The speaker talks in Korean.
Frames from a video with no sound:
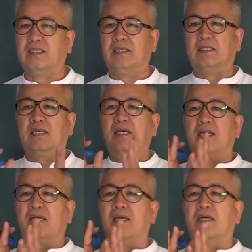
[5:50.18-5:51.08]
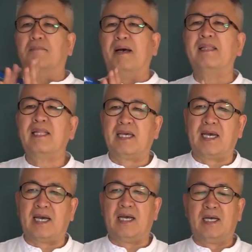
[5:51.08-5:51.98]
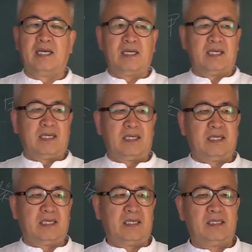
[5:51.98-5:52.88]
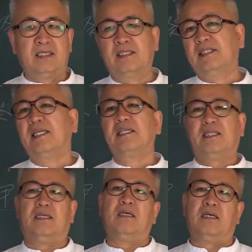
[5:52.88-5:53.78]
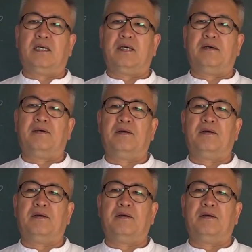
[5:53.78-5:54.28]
이렇게 만나야 짝이 되는 거예요.